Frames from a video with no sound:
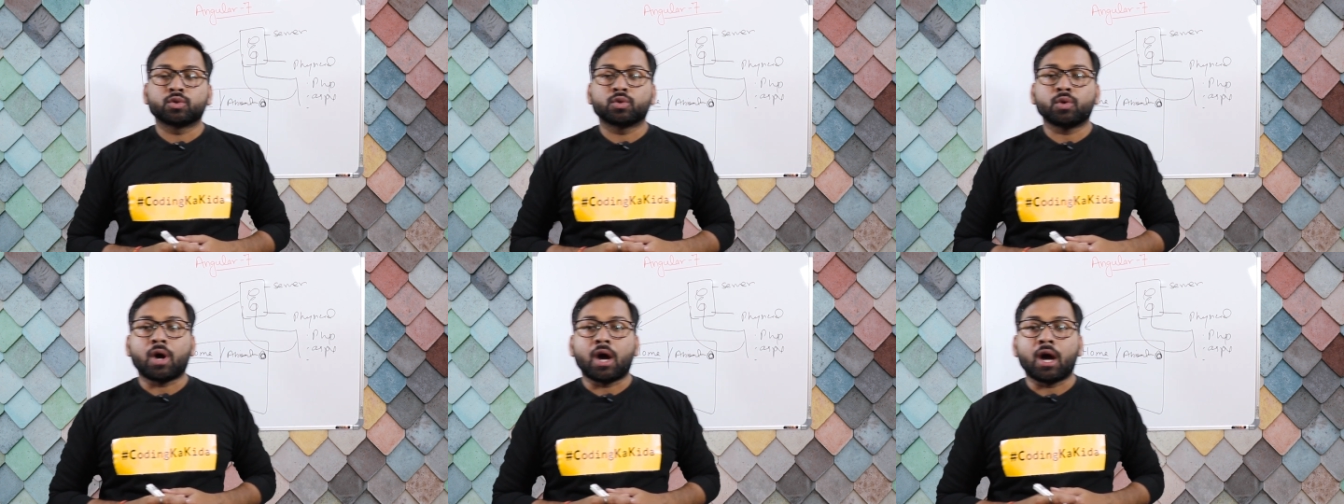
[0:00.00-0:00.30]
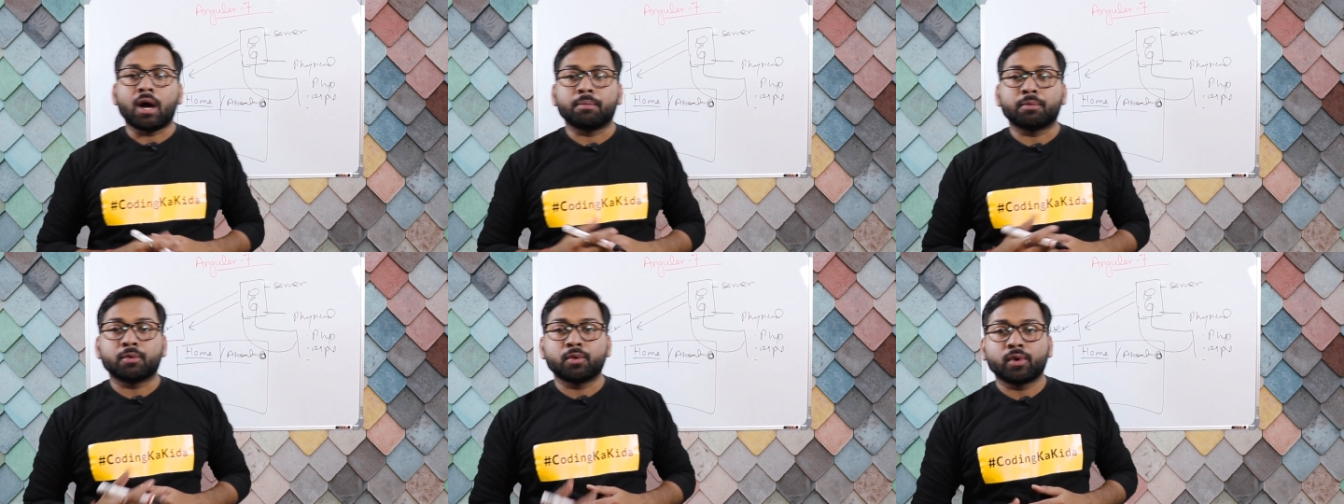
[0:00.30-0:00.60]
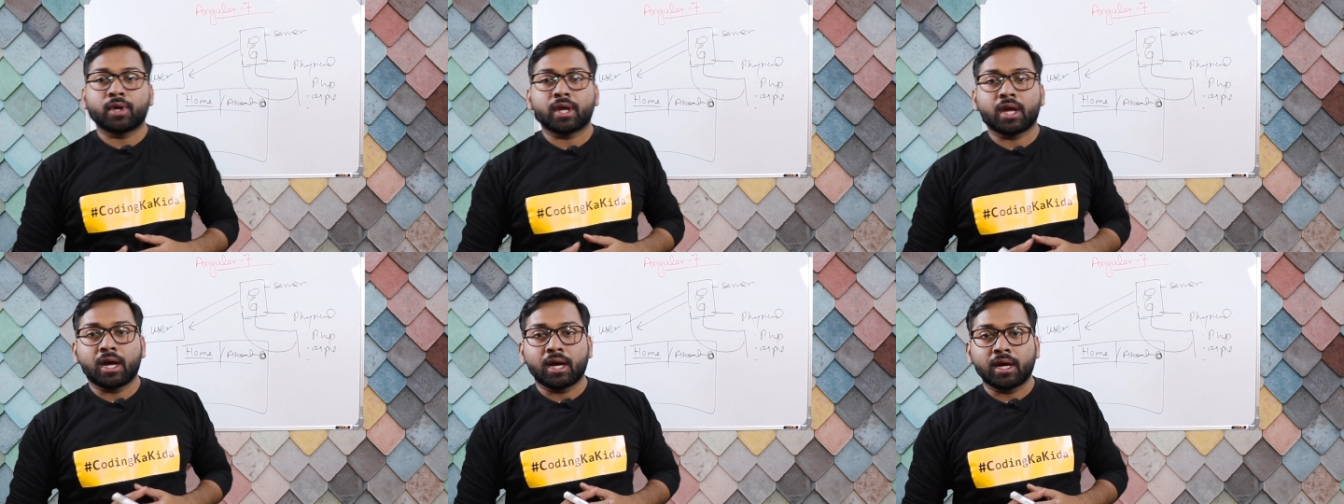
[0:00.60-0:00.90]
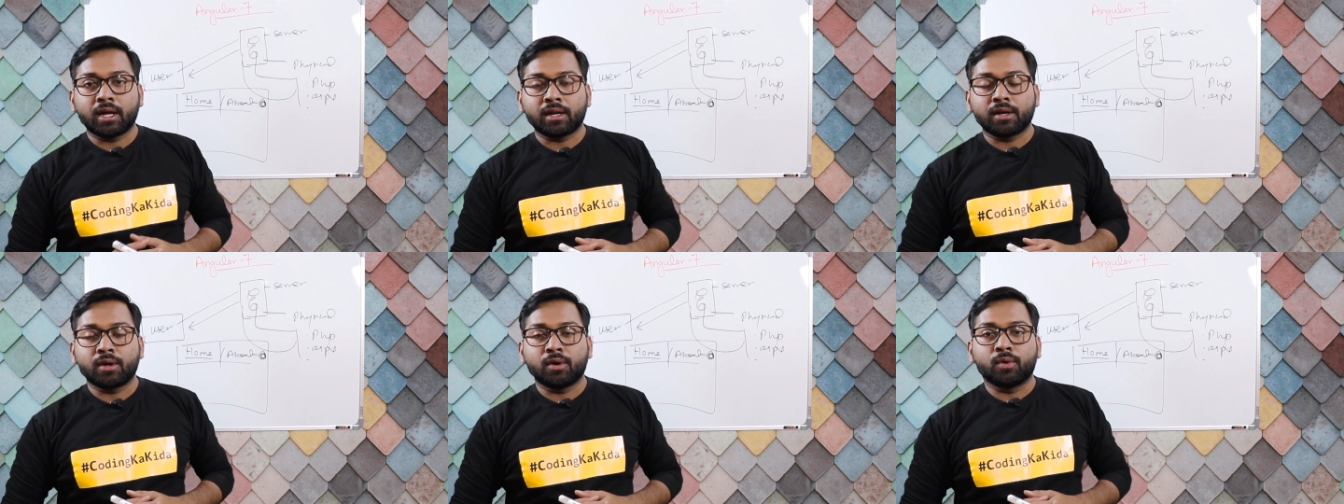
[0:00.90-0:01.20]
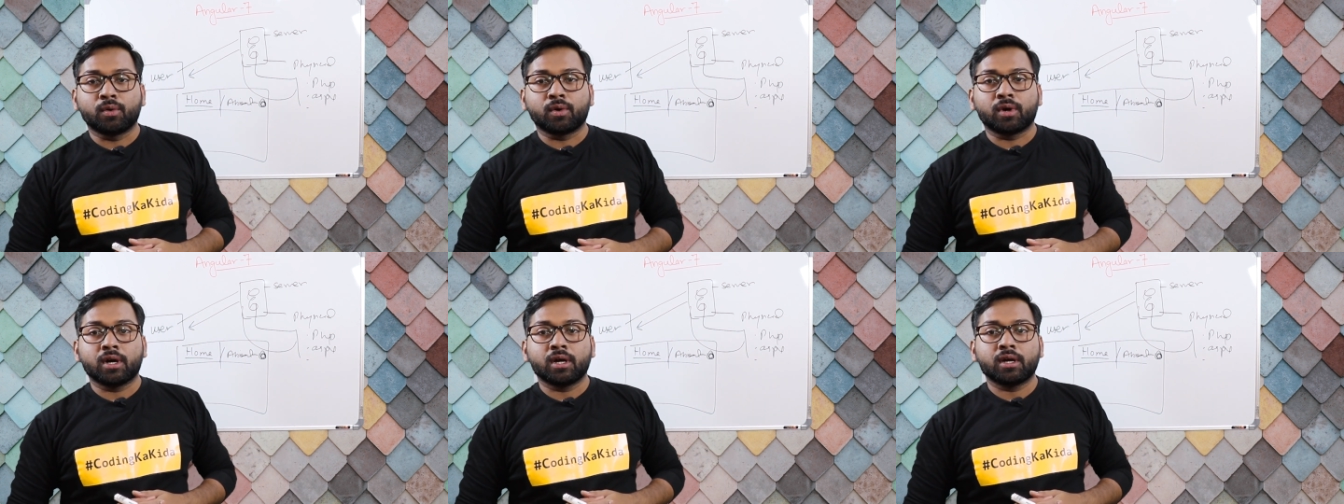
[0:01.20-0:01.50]
तो आपको क्या करना
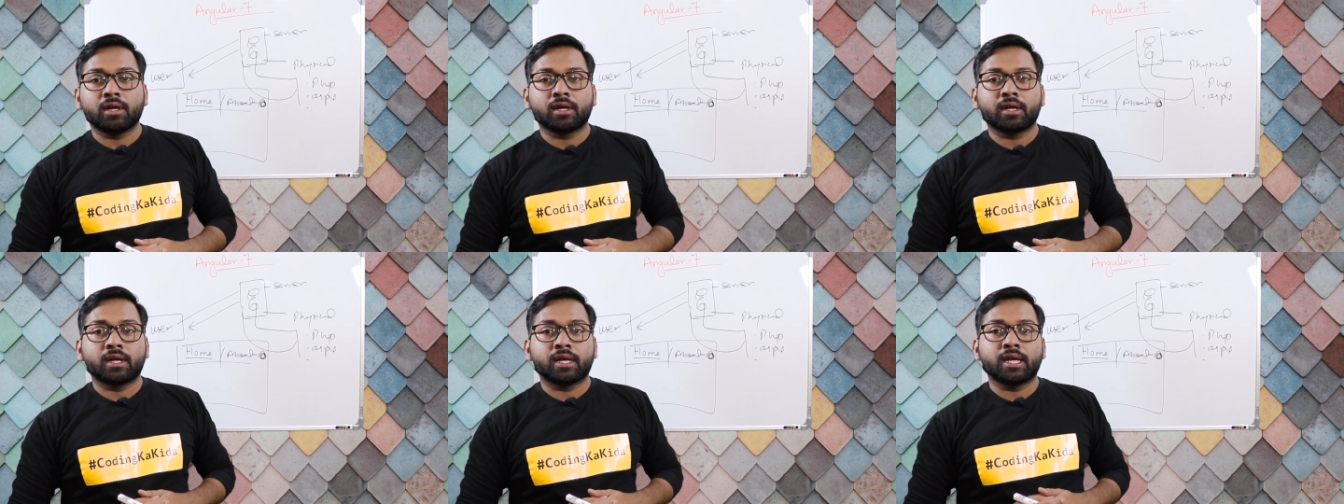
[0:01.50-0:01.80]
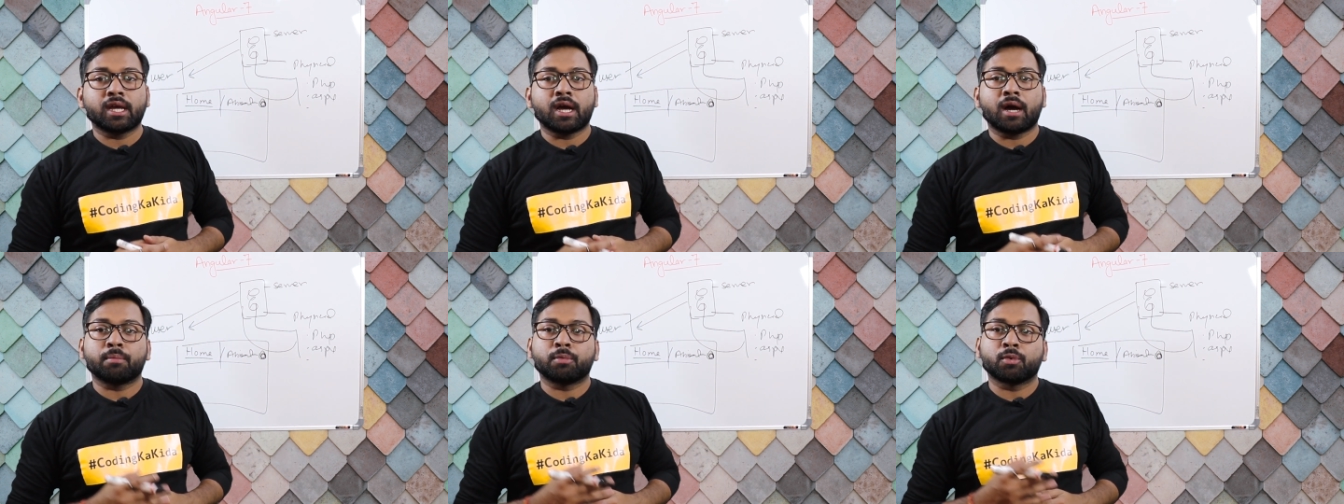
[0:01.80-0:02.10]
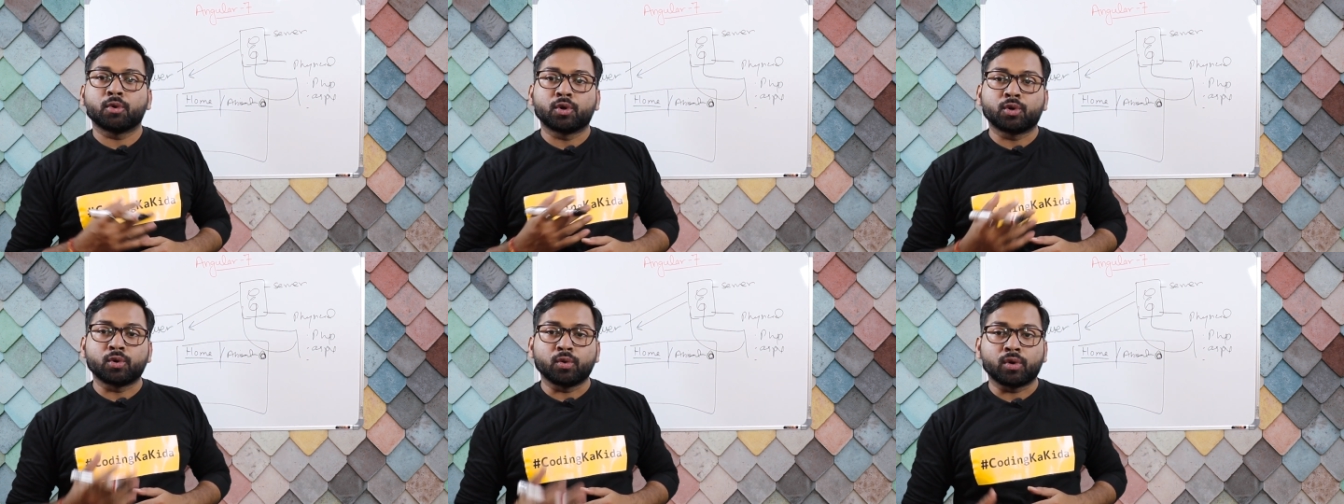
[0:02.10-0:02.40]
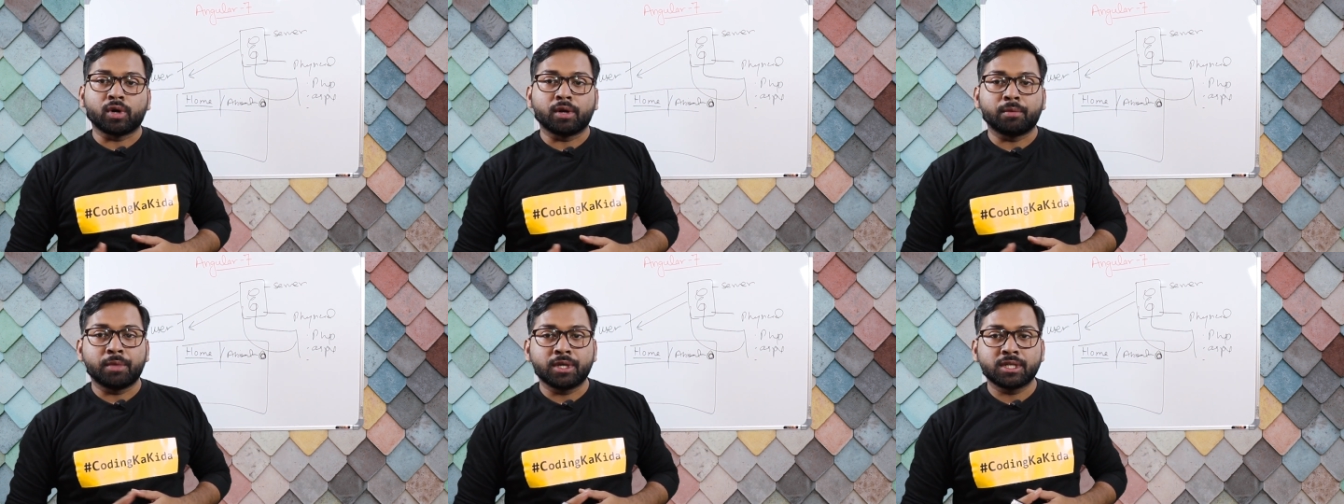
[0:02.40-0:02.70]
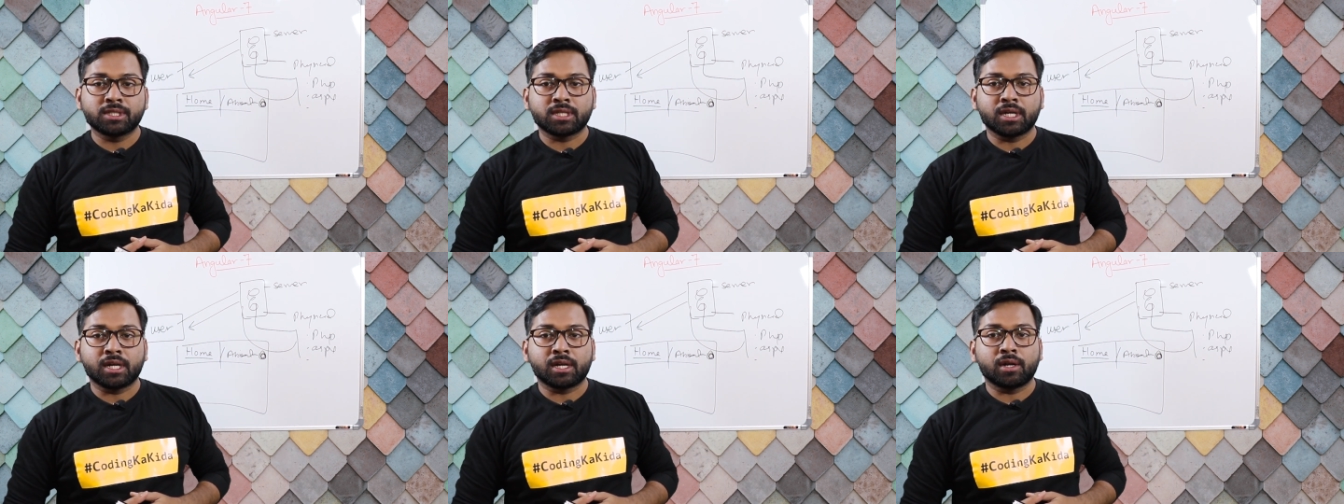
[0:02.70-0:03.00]
होगा कि आपको टोकन
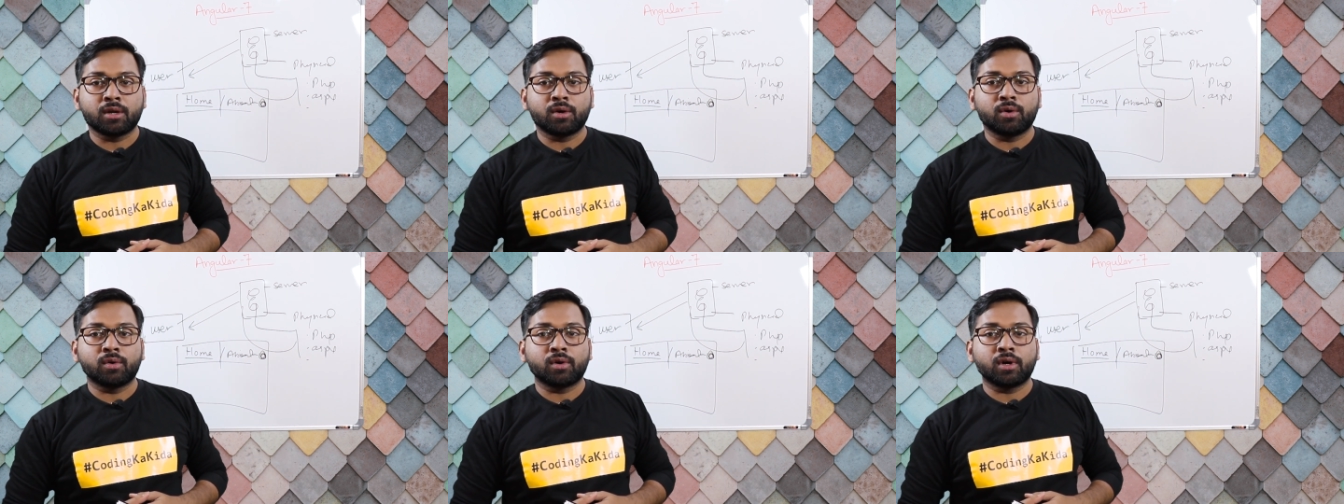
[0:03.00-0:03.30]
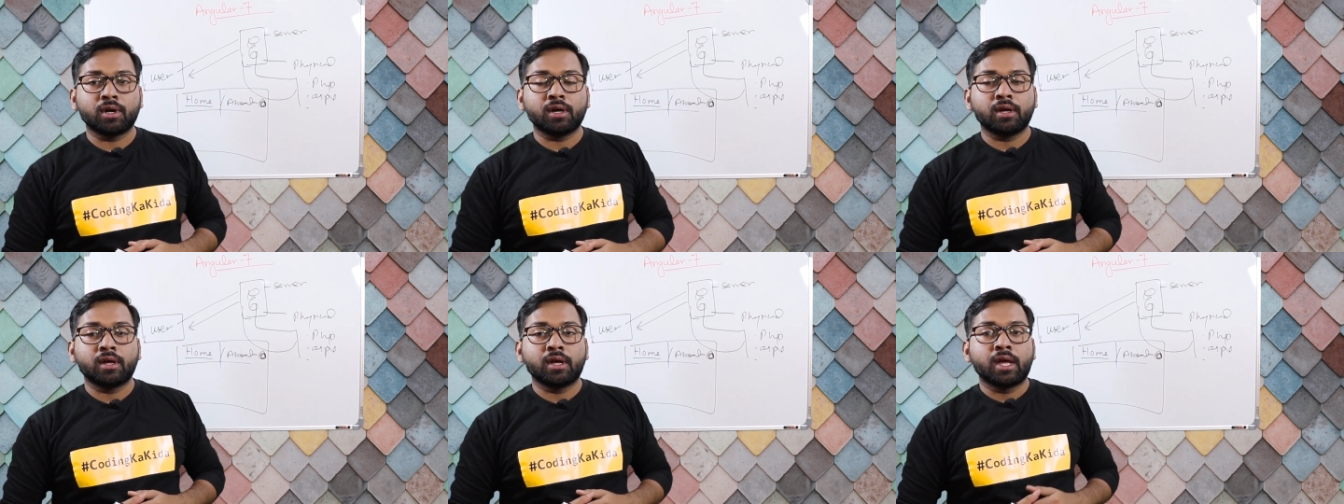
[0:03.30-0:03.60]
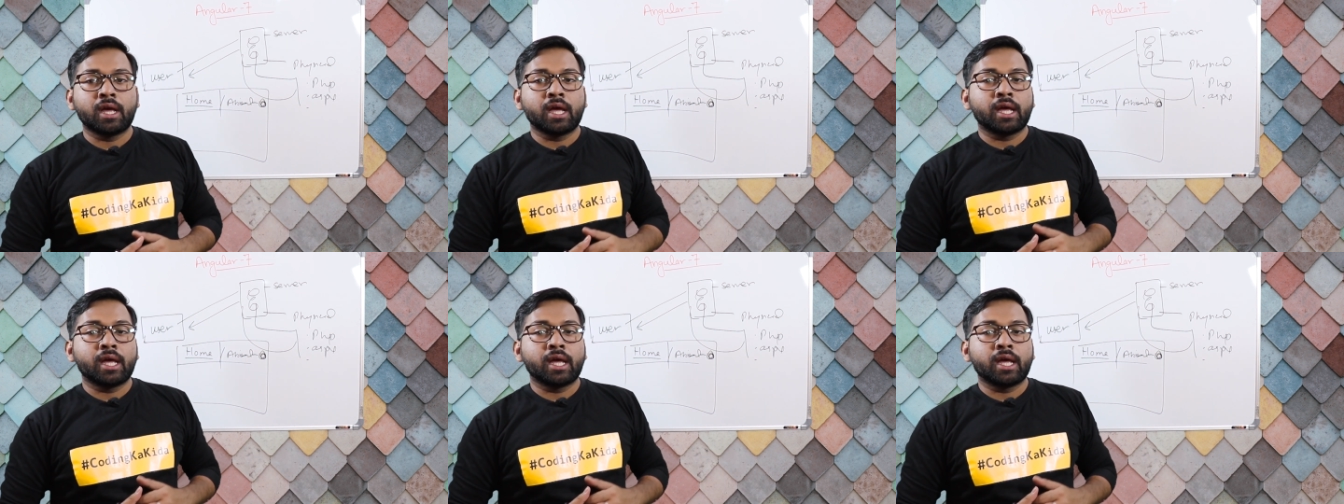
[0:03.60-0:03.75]
बेस करना होगा